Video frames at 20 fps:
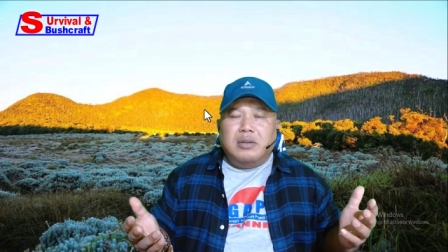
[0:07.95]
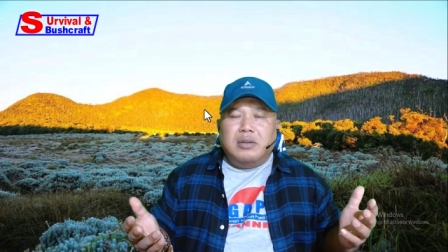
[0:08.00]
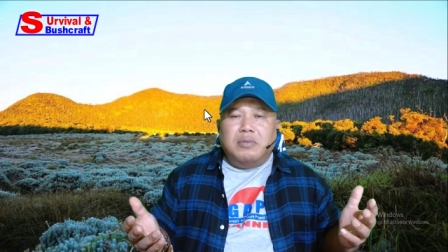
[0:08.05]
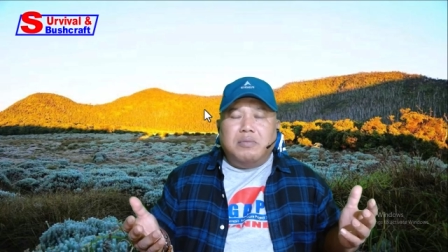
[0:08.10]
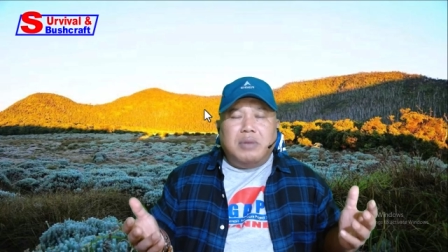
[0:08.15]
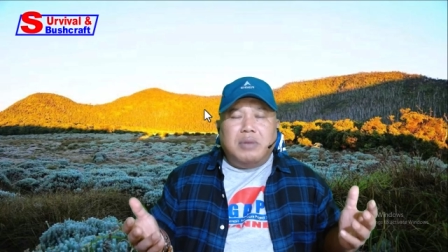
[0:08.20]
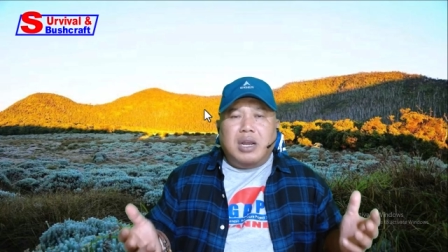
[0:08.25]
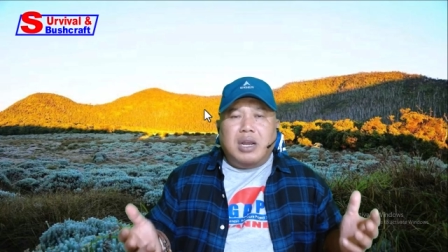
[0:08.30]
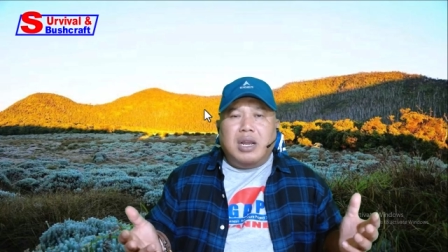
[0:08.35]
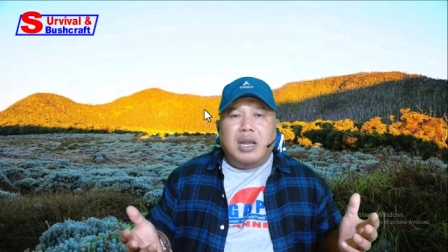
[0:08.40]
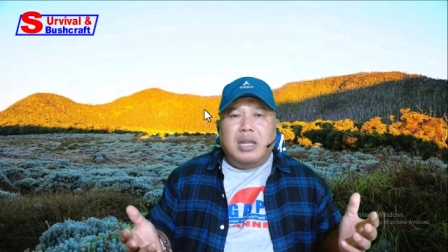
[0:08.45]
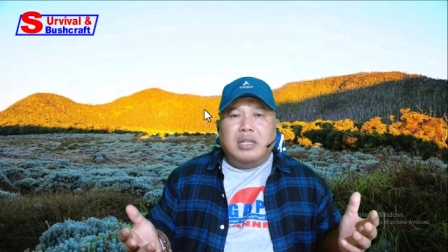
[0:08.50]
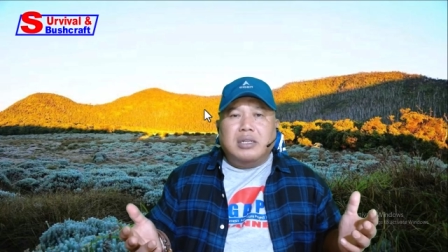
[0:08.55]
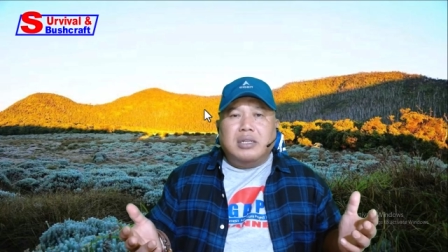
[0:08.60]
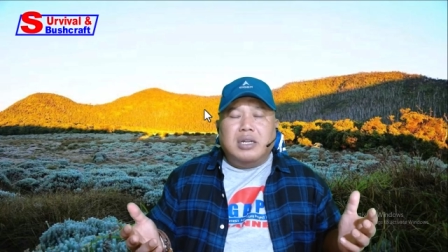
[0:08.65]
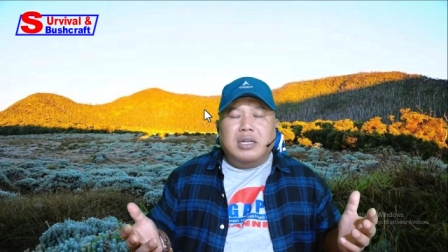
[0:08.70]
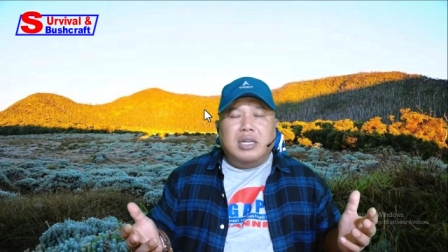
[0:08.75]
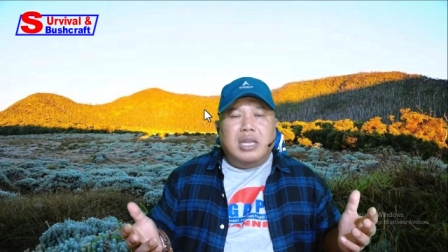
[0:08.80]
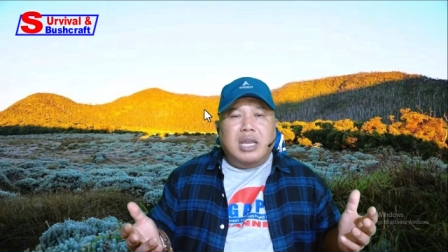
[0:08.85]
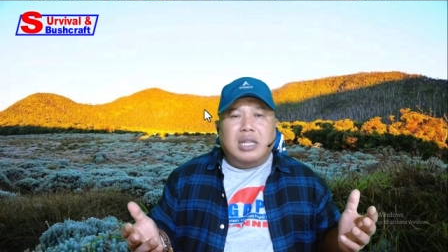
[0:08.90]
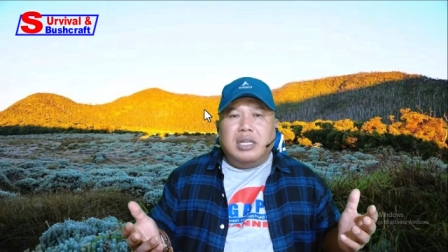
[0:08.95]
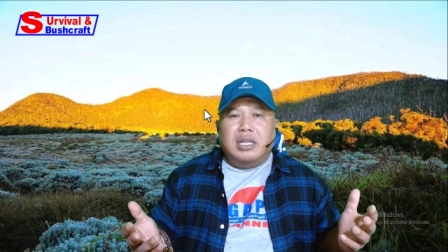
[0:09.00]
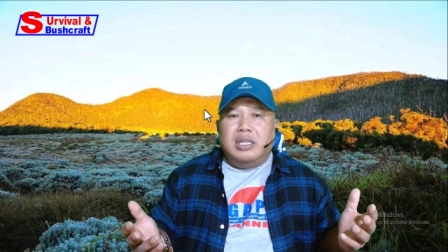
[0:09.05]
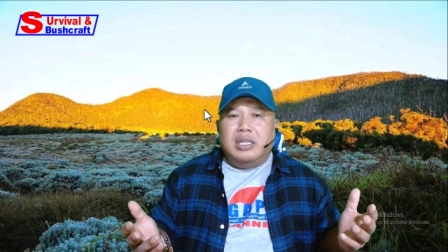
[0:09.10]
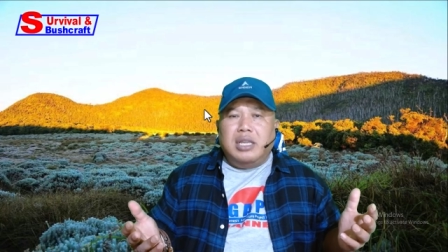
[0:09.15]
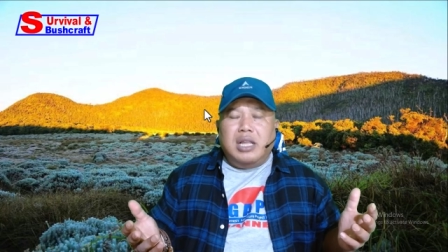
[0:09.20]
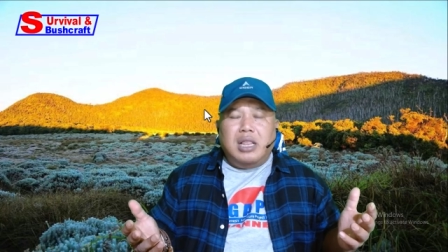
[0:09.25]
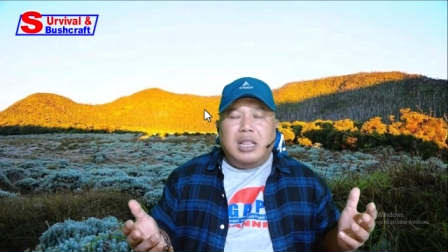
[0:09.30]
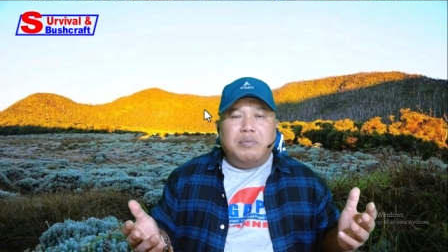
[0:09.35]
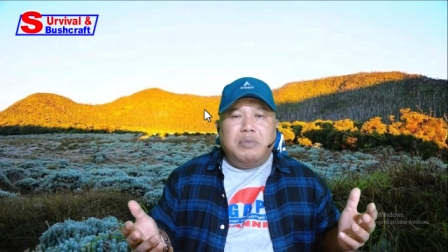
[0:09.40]
Bahkan kegiatan di
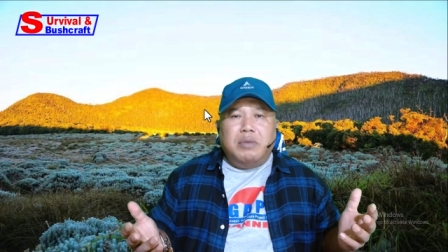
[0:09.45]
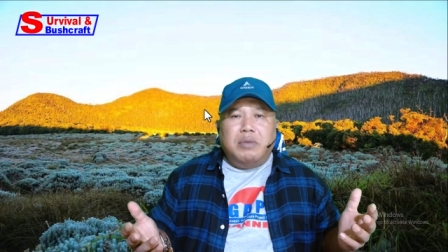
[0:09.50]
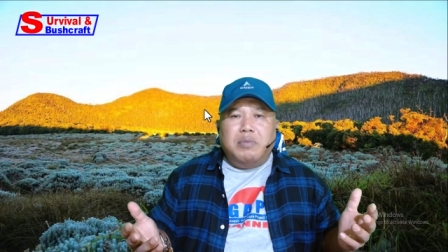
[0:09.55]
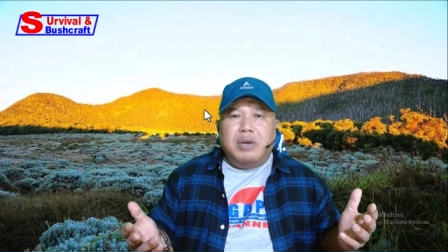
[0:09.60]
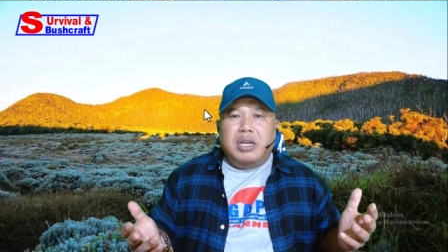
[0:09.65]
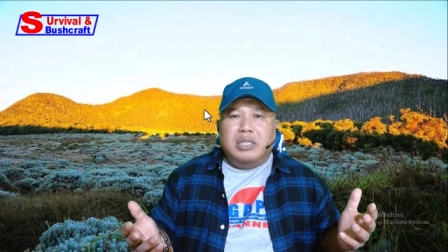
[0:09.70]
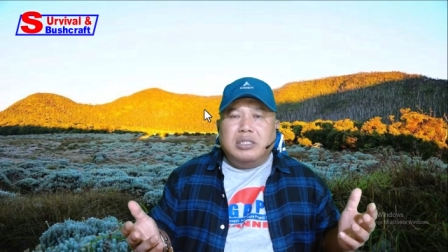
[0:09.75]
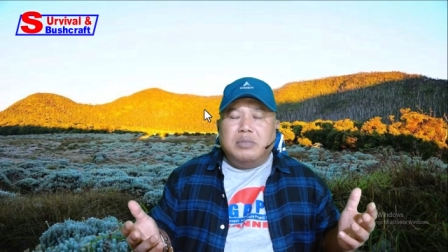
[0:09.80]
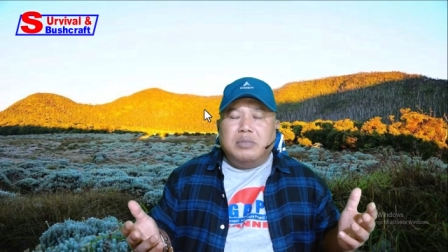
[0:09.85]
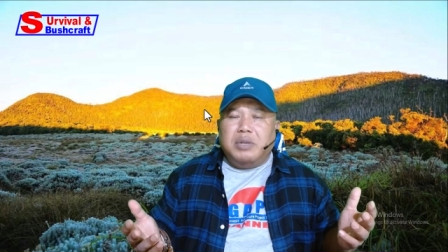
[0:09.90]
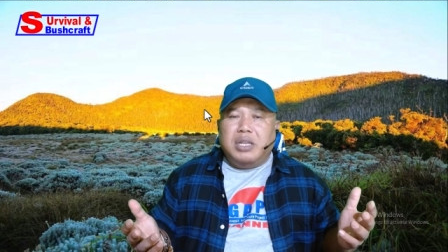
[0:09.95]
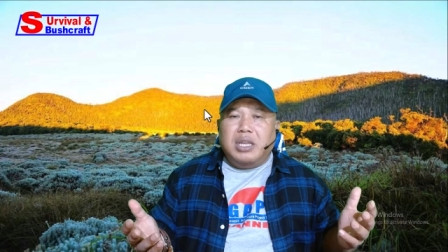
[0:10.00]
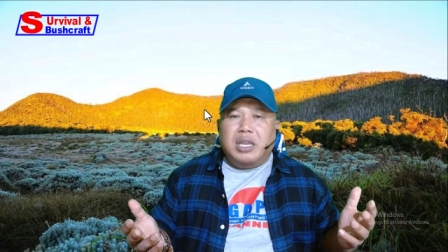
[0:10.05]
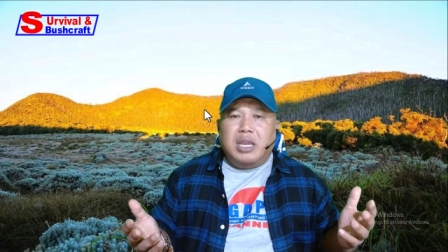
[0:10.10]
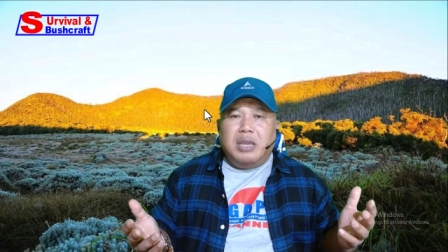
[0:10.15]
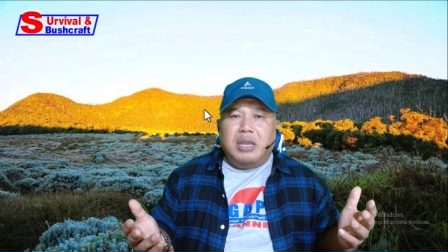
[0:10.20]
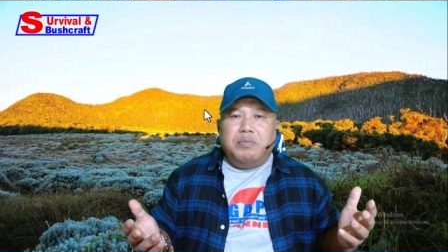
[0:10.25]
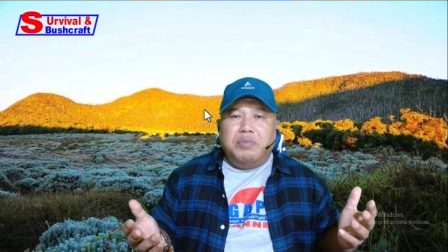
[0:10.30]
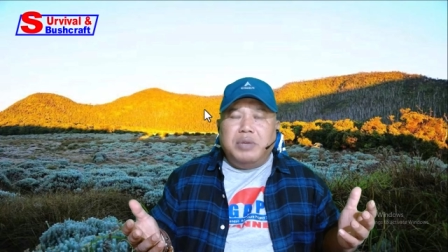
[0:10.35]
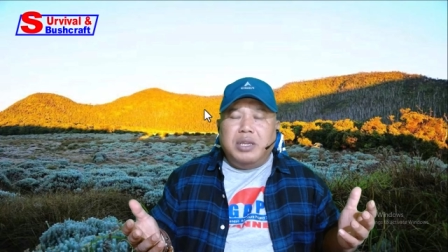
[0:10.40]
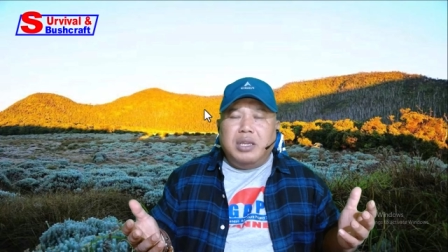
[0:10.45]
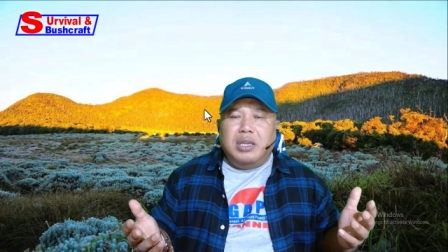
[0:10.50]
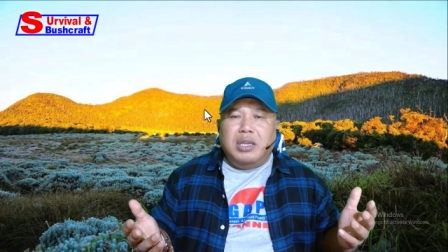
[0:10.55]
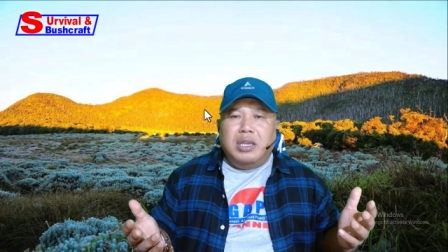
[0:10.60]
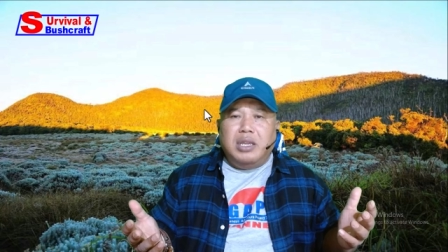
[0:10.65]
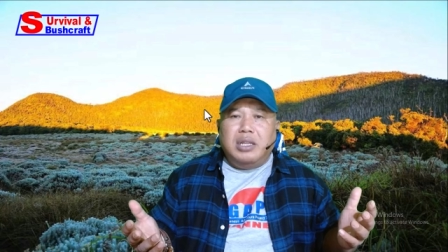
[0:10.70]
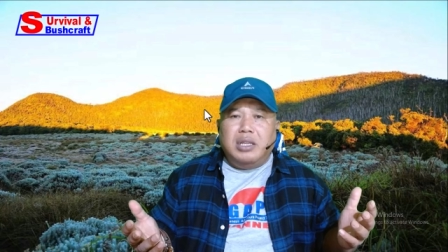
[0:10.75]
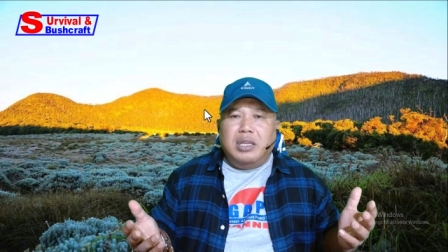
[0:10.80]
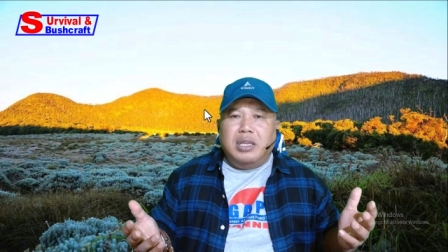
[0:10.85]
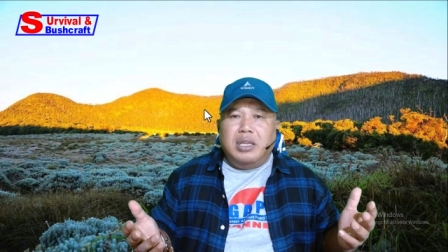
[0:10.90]
alam bebas seperti camping
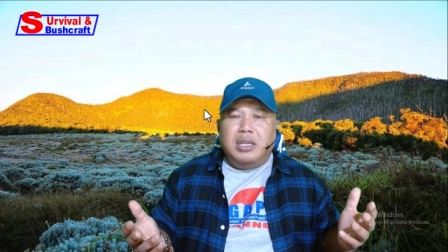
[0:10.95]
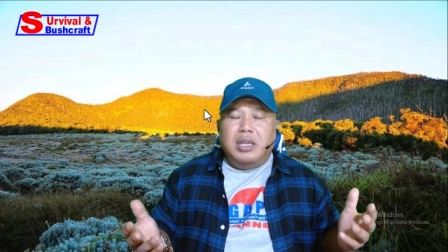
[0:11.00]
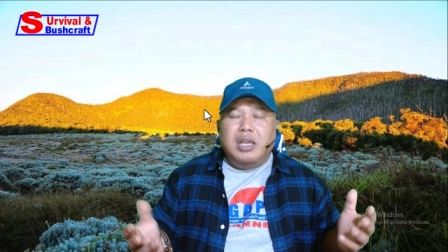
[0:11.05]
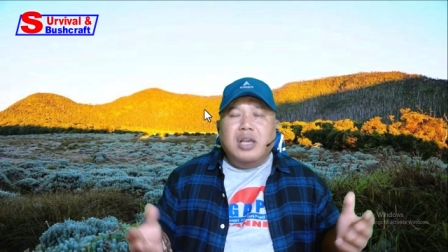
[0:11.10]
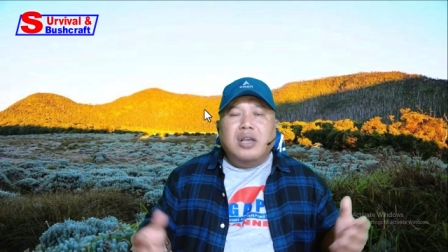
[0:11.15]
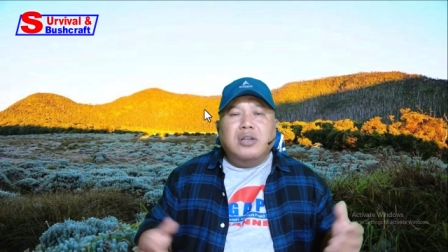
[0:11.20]
ini